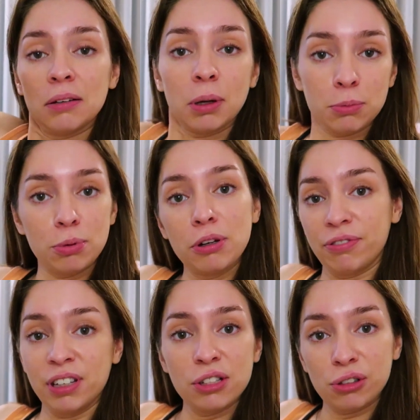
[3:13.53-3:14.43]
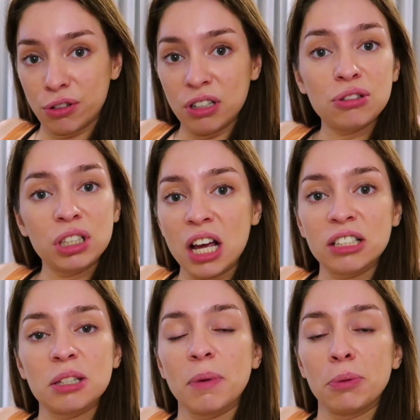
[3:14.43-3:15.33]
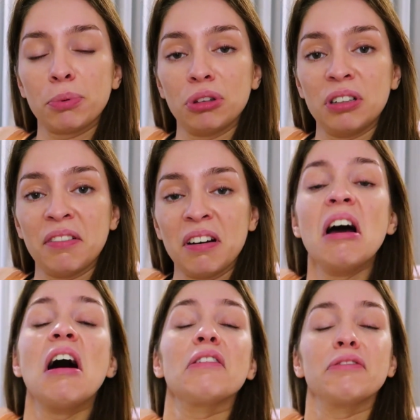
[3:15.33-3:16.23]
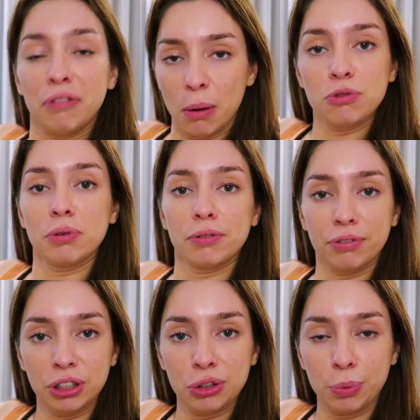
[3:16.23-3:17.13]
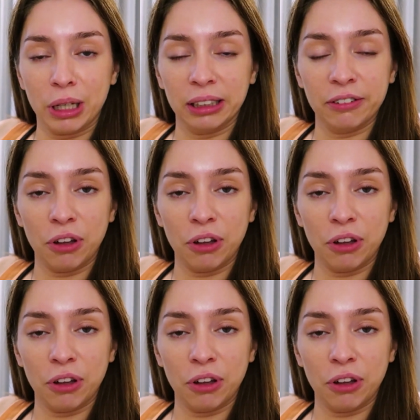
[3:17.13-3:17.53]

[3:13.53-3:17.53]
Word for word: Vamos ver no fim, se eu conseguir tornar esta semana produtiva, vamos ver no fim deste weekly